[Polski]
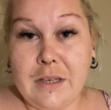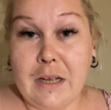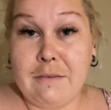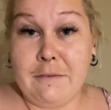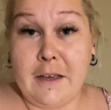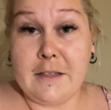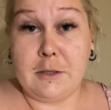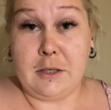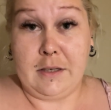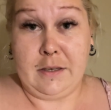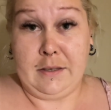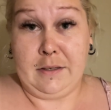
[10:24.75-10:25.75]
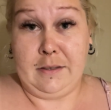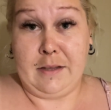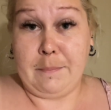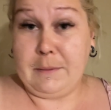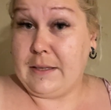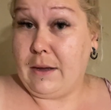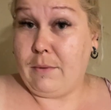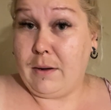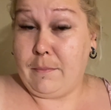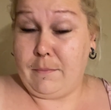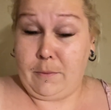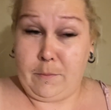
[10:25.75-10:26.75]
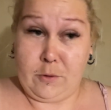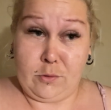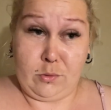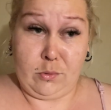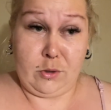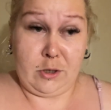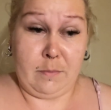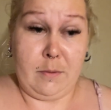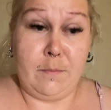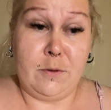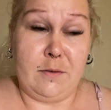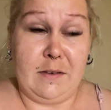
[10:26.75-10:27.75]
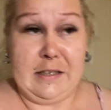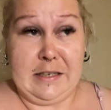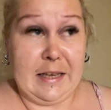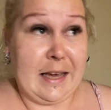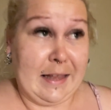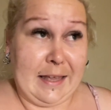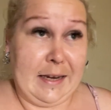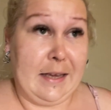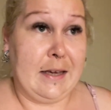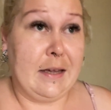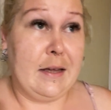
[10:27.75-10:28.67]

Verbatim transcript: e, więc e, napisałam po prostu, żeby przywieźli catering